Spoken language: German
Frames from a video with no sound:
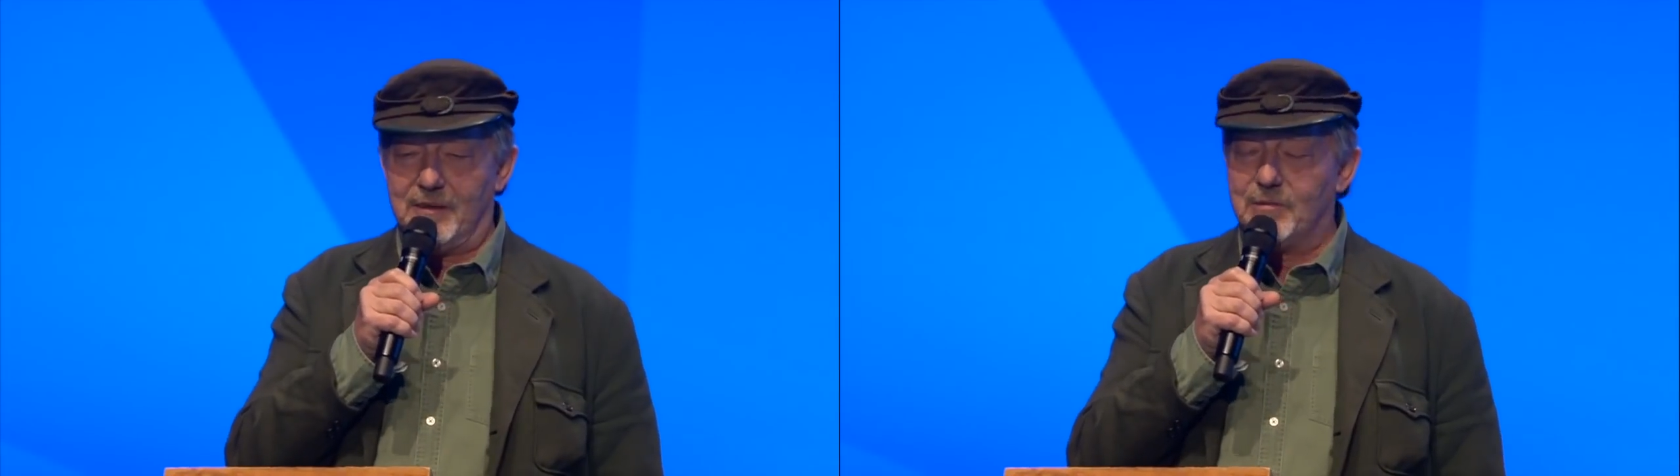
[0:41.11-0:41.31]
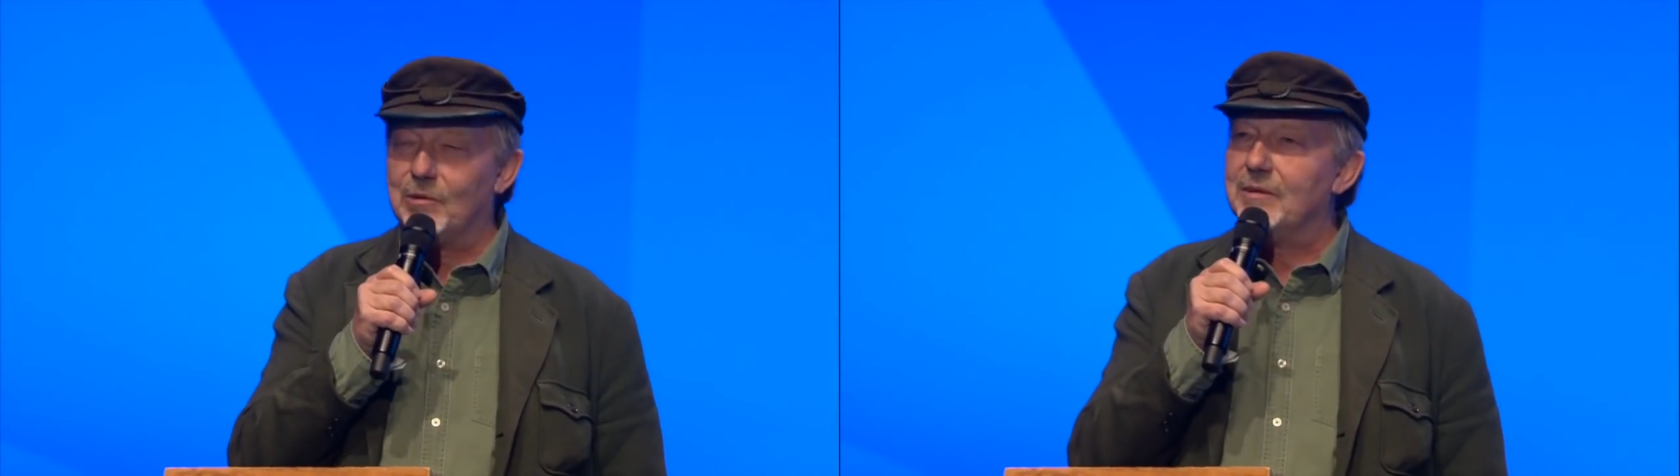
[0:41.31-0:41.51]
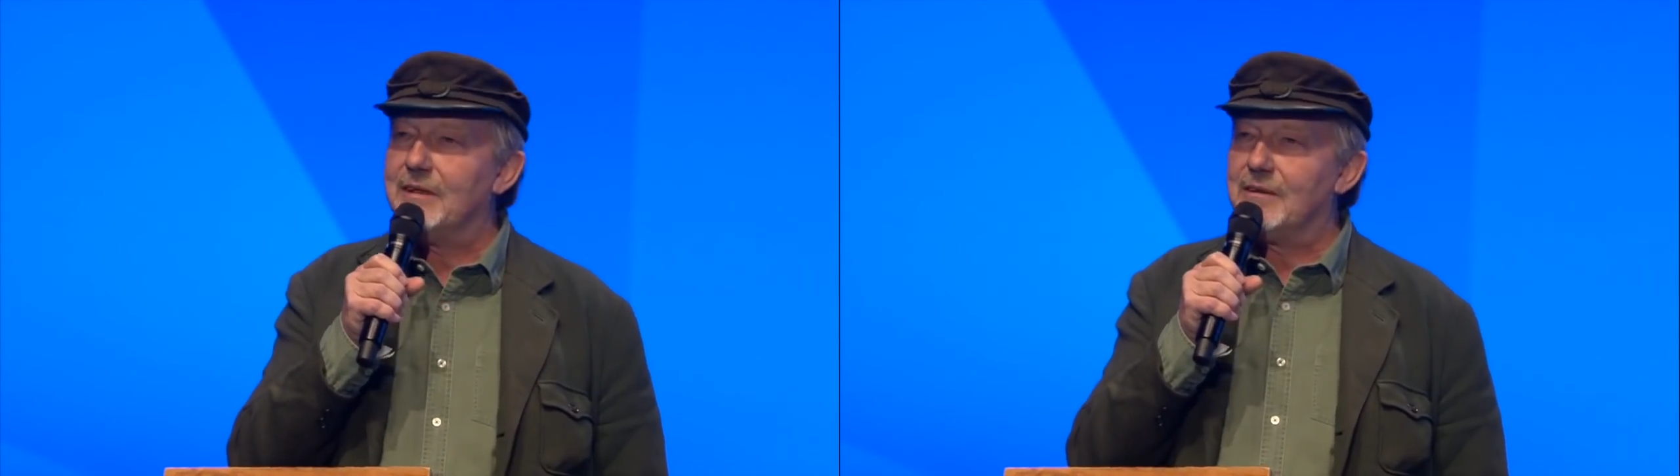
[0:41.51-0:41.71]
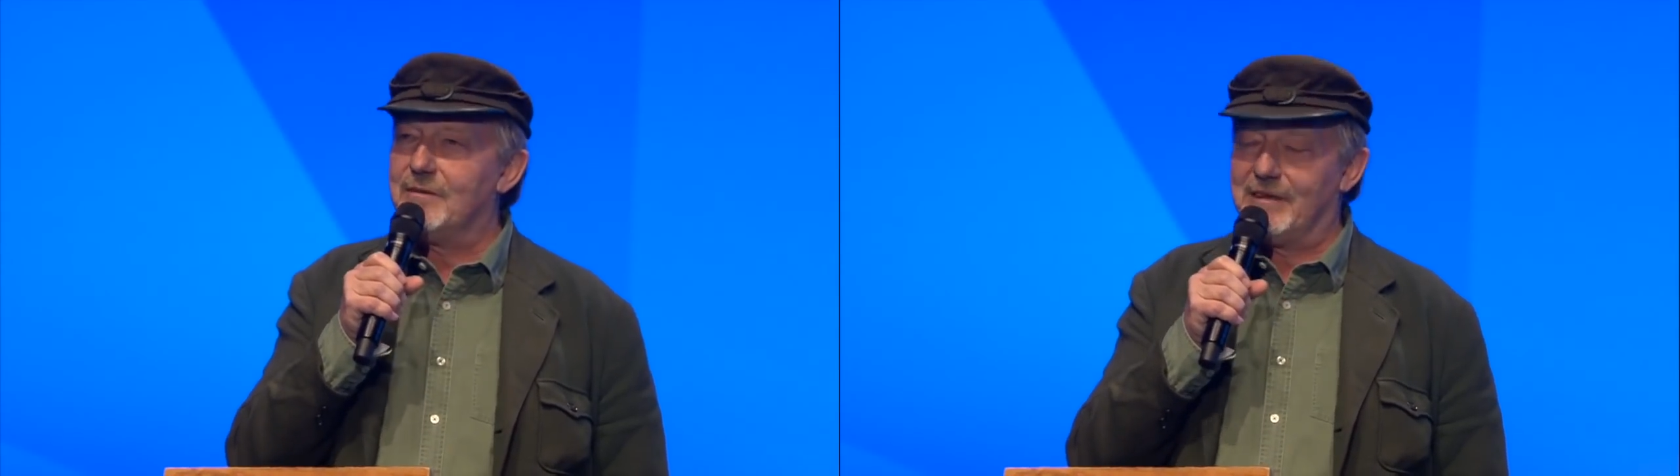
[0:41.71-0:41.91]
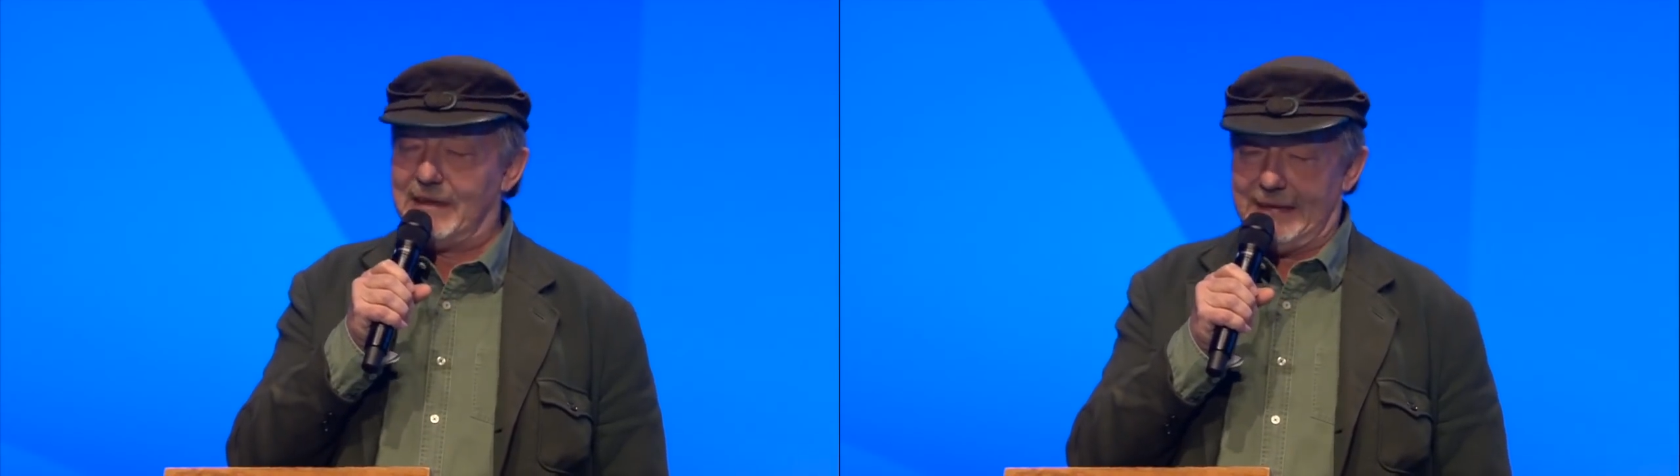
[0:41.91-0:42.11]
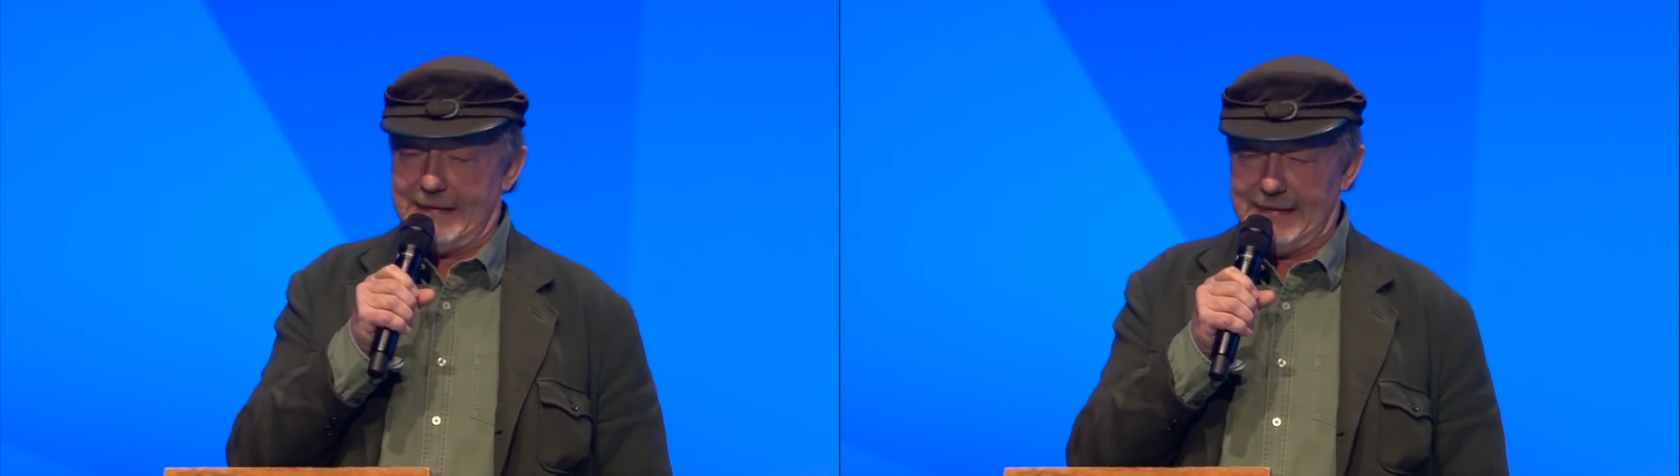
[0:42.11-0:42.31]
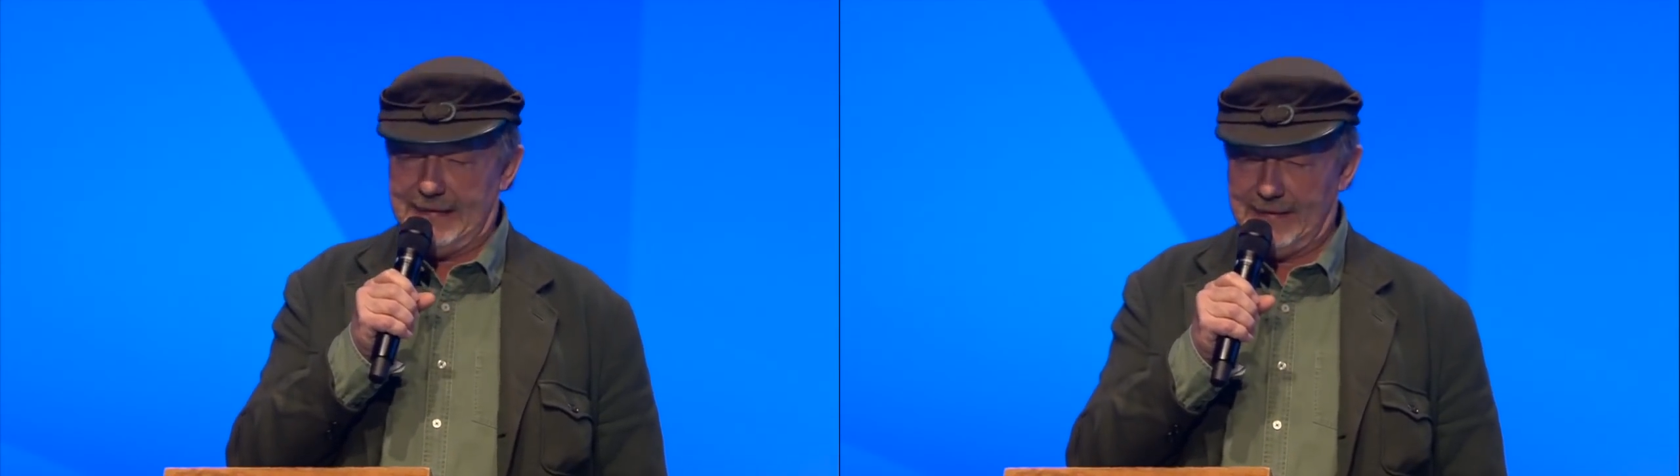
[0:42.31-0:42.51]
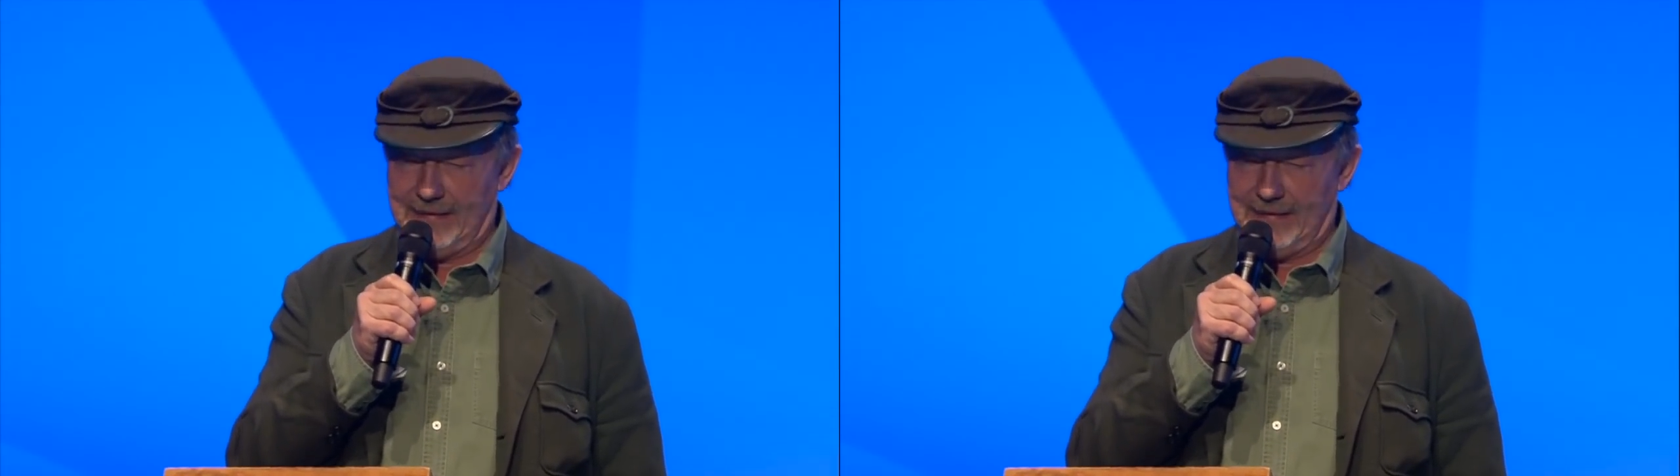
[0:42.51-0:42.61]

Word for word: dem roten Hannoveraner,